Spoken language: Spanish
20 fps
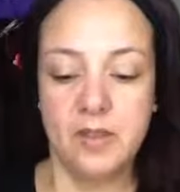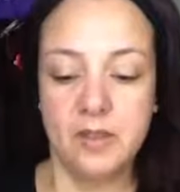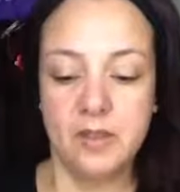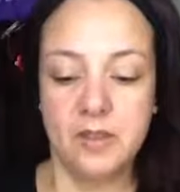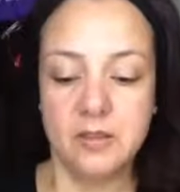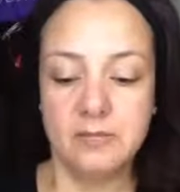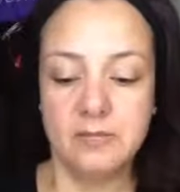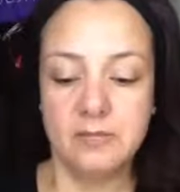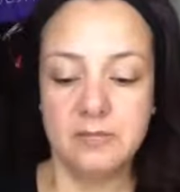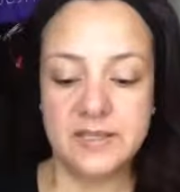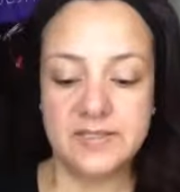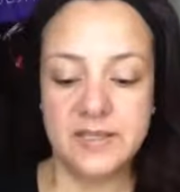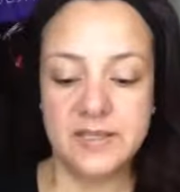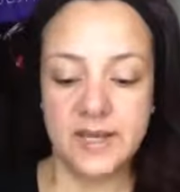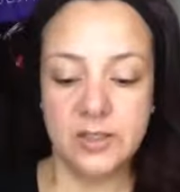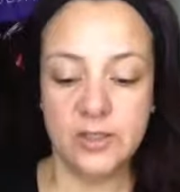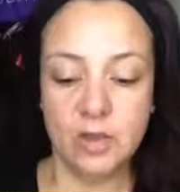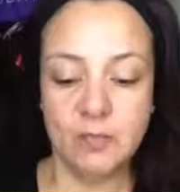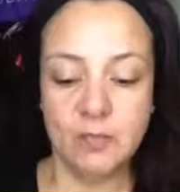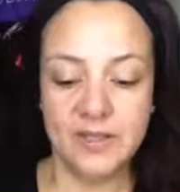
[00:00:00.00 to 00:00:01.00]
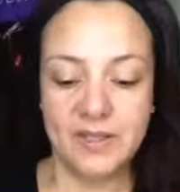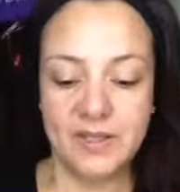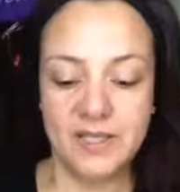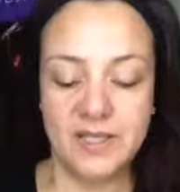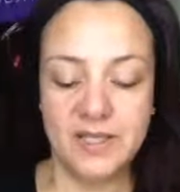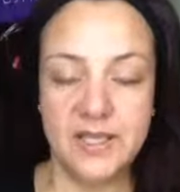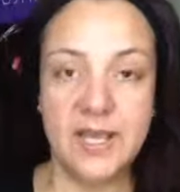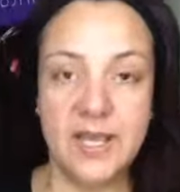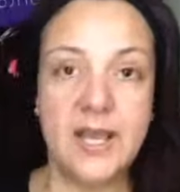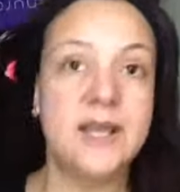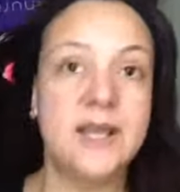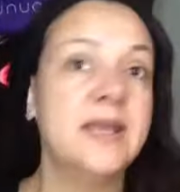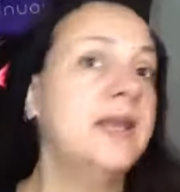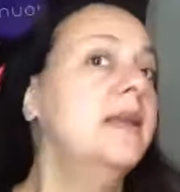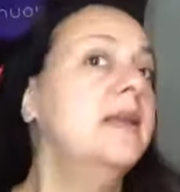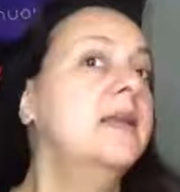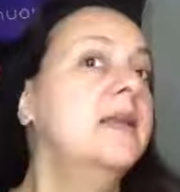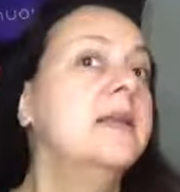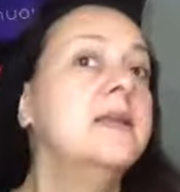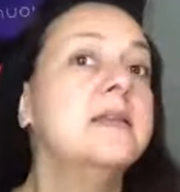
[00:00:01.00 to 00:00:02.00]
va a hacer que tu
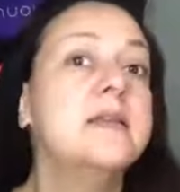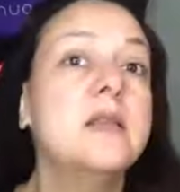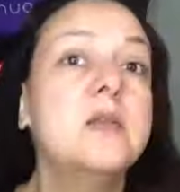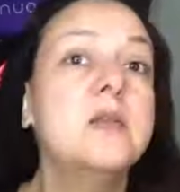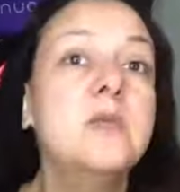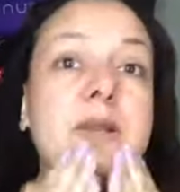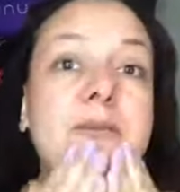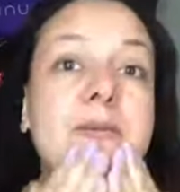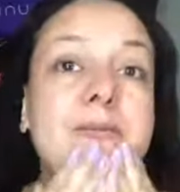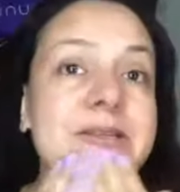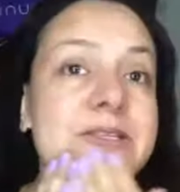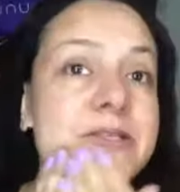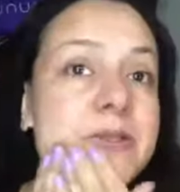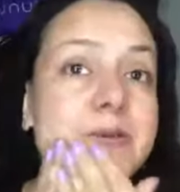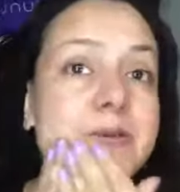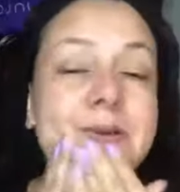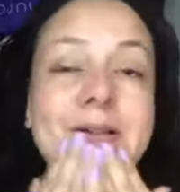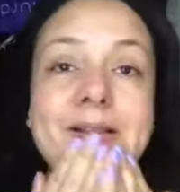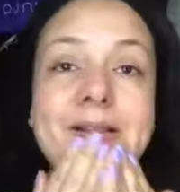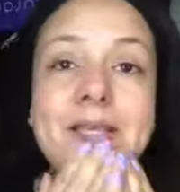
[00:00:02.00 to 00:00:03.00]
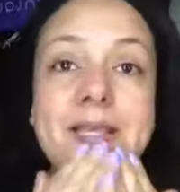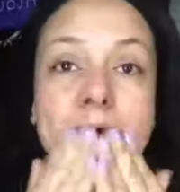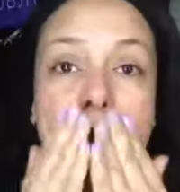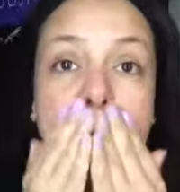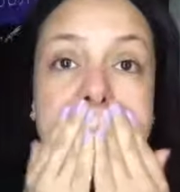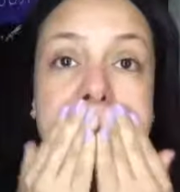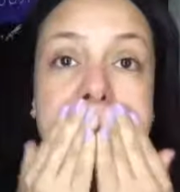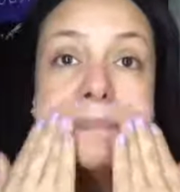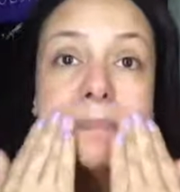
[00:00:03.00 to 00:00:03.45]
maquillaje te dure más todo el día.